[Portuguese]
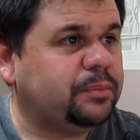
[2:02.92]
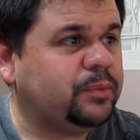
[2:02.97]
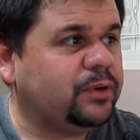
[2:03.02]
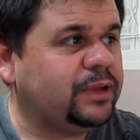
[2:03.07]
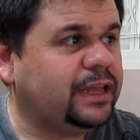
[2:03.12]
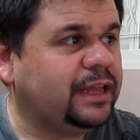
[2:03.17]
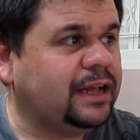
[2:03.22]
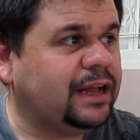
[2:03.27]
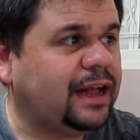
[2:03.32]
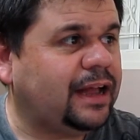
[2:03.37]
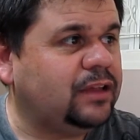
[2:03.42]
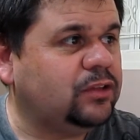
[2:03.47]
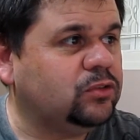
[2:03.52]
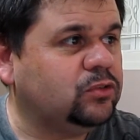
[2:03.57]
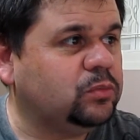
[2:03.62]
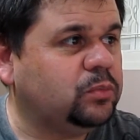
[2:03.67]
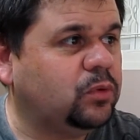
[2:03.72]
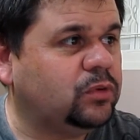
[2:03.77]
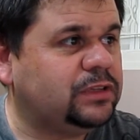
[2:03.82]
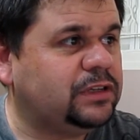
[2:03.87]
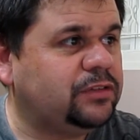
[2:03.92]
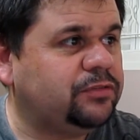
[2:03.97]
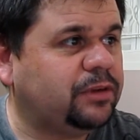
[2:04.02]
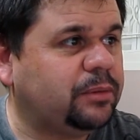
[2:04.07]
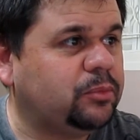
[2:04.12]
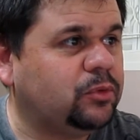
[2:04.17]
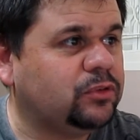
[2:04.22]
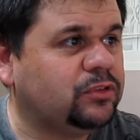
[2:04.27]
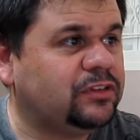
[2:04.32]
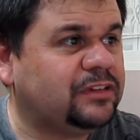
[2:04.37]
por que raios um monte de
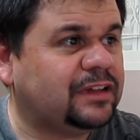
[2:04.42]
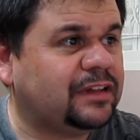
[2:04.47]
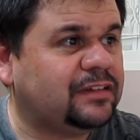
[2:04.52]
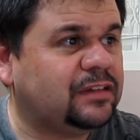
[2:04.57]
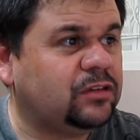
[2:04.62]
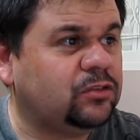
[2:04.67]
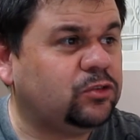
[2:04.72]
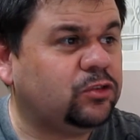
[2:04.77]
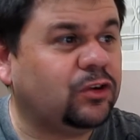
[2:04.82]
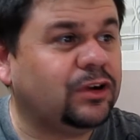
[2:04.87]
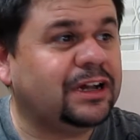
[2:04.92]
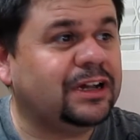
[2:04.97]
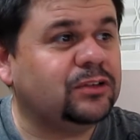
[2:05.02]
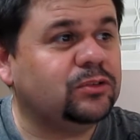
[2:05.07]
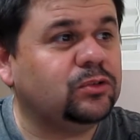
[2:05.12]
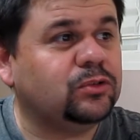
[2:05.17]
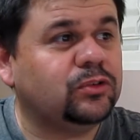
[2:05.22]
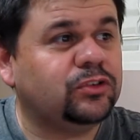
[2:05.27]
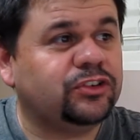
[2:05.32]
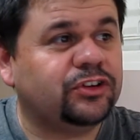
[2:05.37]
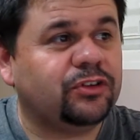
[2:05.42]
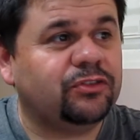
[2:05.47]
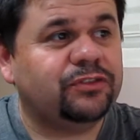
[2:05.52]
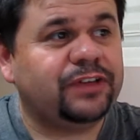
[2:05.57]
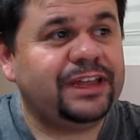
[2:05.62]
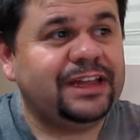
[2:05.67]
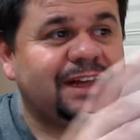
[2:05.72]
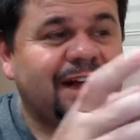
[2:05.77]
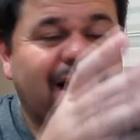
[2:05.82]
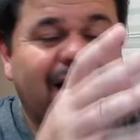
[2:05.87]
famoso está se jogando no chão,
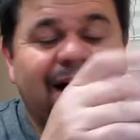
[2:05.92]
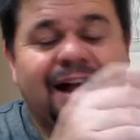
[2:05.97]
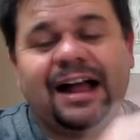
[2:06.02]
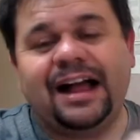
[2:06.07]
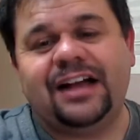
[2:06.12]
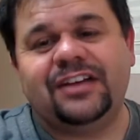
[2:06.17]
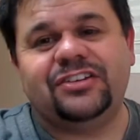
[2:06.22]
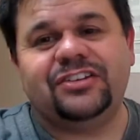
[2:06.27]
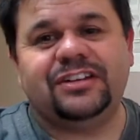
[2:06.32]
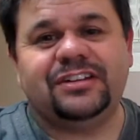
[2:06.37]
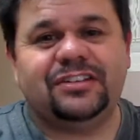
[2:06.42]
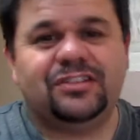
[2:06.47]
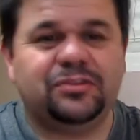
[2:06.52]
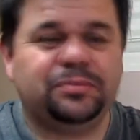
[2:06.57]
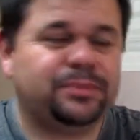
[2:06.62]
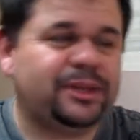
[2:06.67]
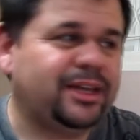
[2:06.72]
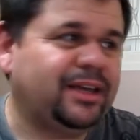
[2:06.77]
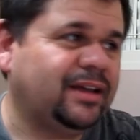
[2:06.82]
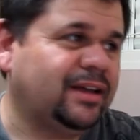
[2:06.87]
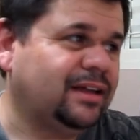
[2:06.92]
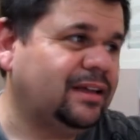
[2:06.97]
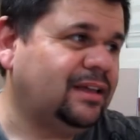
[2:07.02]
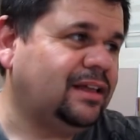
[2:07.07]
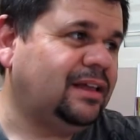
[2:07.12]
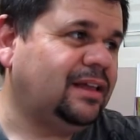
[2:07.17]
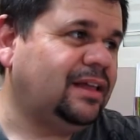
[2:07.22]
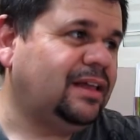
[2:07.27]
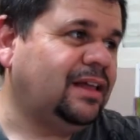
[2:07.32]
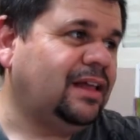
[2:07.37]
vem cá, a gente explica.
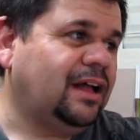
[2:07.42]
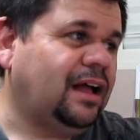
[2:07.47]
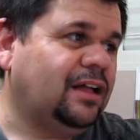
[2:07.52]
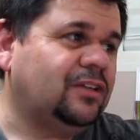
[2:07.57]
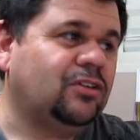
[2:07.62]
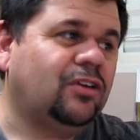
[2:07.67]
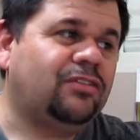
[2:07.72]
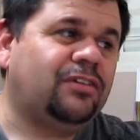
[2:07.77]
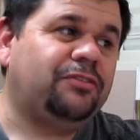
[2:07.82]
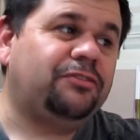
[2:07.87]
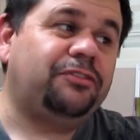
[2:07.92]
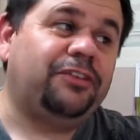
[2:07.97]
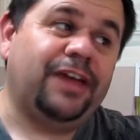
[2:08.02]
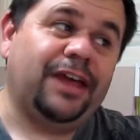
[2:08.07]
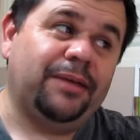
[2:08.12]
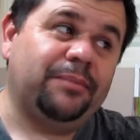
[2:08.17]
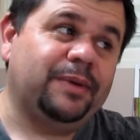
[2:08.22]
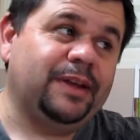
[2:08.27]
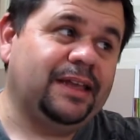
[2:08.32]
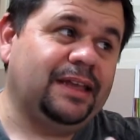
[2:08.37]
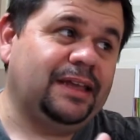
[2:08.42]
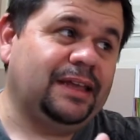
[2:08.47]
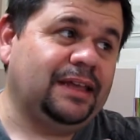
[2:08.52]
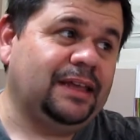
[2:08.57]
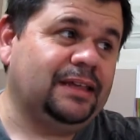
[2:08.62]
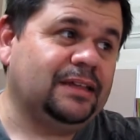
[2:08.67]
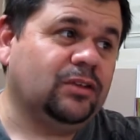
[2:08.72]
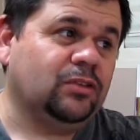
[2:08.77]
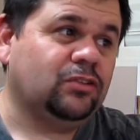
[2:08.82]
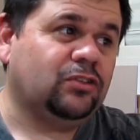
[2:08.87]
A nova febre,
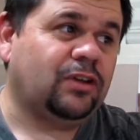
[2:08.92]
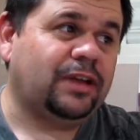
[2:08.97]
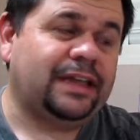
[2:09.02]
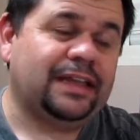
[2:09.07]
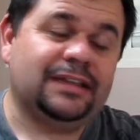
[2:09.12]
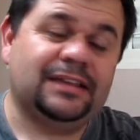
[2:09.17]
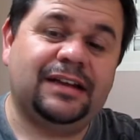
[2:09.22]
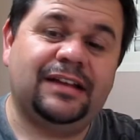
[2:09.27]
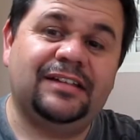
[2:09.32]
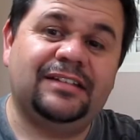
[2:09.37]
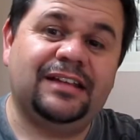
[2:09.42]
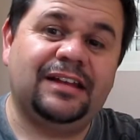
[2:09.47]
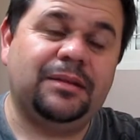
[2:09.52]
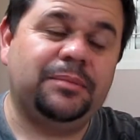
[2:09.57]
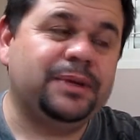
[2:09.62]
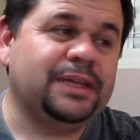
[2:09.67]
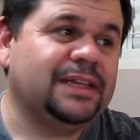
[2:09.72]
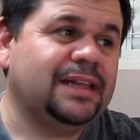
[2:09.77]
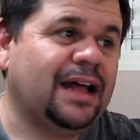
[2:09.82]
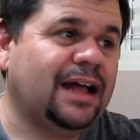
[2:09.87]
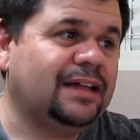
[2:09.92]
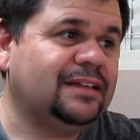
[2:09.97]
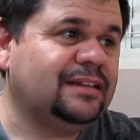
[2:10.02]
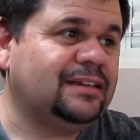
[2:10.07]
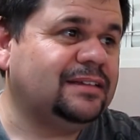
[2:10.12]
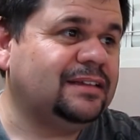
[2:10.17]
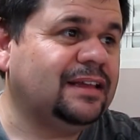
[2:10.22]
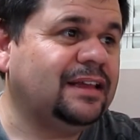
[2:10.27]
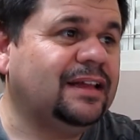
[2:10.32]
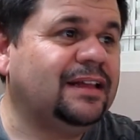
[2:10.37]
e não só entre as
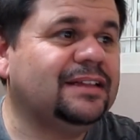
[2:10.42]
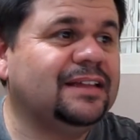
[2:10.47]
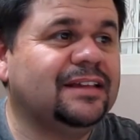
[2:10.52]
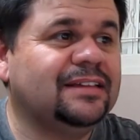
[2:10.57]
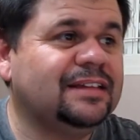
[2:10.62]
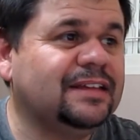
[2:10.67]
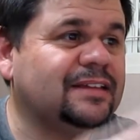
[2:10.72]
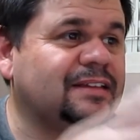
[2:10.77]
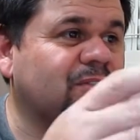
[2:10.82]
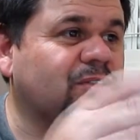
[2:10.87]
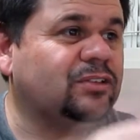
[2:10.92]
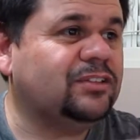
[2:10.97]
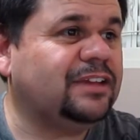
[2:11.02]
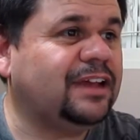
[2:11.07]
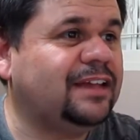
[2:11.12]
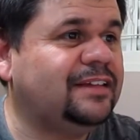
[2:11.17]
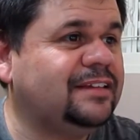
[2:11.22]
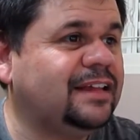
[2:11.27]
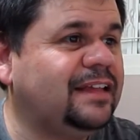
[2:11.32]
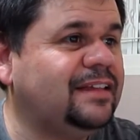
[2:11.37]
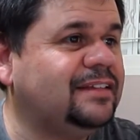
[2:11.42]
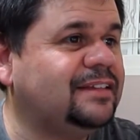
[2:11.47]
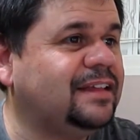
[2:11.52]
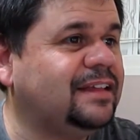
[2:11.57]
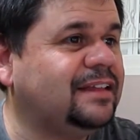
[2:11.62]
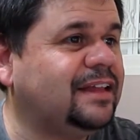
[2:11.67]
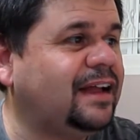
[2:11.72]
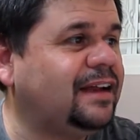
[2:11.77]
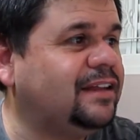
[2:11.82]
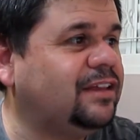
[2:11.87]
celebridades, nas redes sociais é
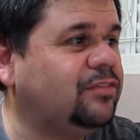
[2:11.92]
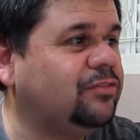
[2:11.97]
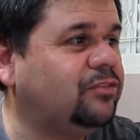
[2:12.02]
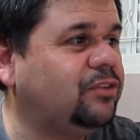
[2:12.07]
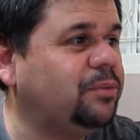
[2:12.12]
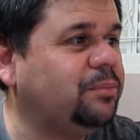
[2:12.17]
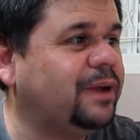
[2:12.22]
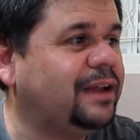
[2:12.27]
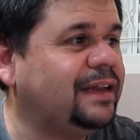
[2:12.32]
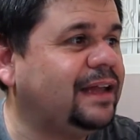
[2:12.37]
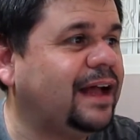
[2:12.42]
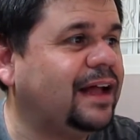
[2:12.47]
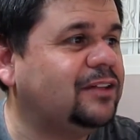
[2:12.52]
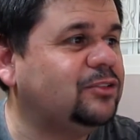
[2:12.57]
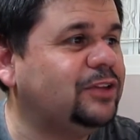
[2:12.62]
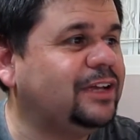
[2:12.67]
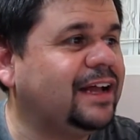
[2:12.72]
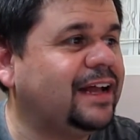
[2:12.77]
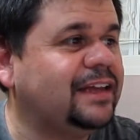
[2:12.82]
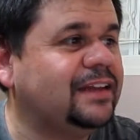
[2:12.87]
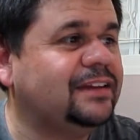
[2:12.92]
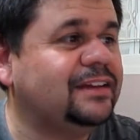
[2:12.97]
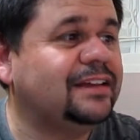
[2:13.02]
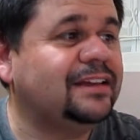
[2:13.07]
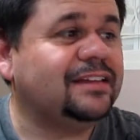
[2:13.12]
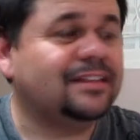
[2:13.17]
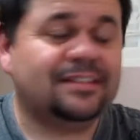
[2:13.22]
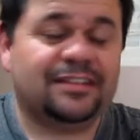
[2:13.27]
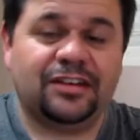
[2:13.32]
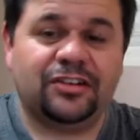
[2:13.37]
encenar que foi baleado e cair,
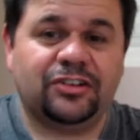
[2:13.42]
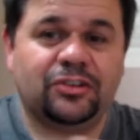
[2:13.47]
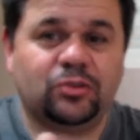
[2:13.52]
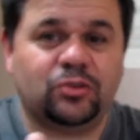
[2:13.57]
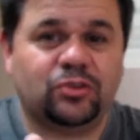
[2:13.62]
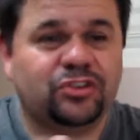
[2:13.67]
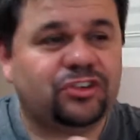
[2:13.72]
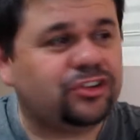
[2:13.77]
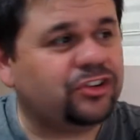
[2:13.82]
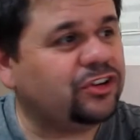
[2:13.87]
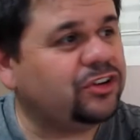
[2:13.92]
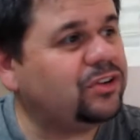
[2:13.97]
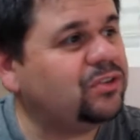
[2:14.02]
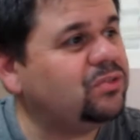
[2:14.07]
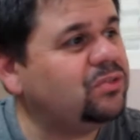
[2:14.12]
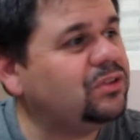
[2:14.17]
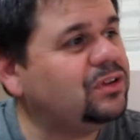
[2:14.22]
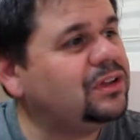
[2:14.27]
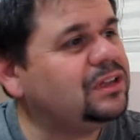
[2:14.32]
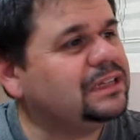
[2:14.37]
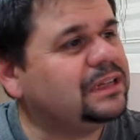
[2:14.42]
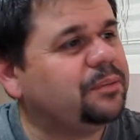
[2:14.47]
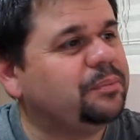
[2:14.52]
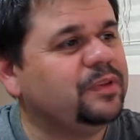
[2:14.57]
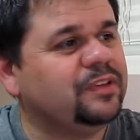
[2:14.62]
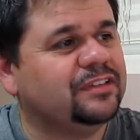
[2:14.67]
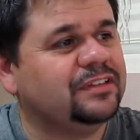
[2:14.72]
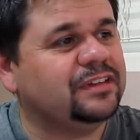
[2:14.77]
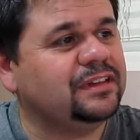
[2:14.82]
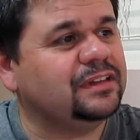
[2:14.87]
seja no chão, na
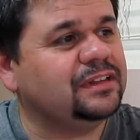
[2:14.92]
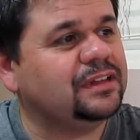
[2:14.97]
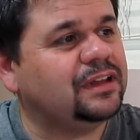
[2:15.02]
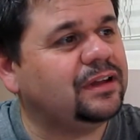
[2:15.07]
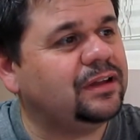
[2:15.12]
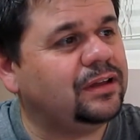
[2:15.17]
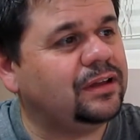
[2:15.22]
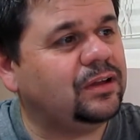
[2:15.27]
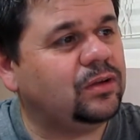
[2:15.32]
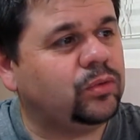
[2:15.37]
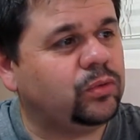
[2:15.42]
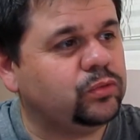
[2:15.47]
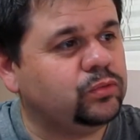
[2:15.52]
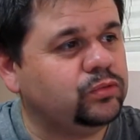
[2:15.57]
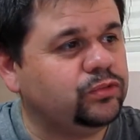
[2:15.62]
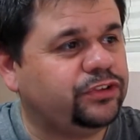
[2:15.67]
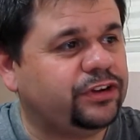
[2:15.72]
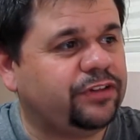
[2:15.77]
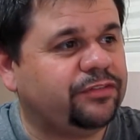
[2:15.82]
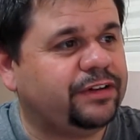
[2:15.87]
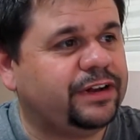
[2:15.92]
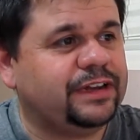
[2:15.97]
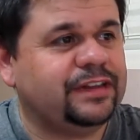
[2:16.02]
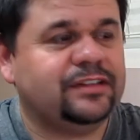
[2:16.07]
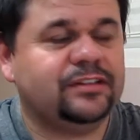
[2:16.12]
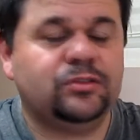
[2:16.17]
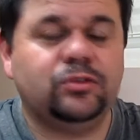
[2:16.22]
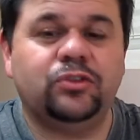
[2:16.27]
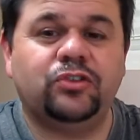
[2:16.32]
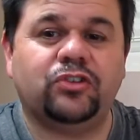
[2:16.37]
piscina ou num
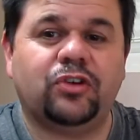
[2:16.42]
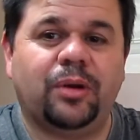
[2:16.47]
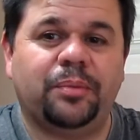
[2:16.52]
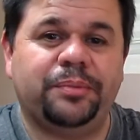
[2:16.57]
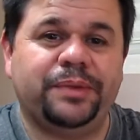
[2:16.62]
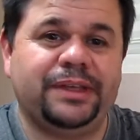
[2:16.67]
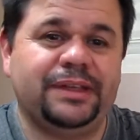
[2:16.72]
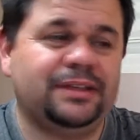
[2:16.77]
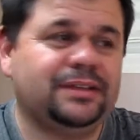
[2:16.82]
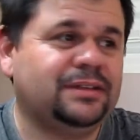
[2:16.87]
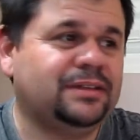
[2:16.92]
chafariz do shopping.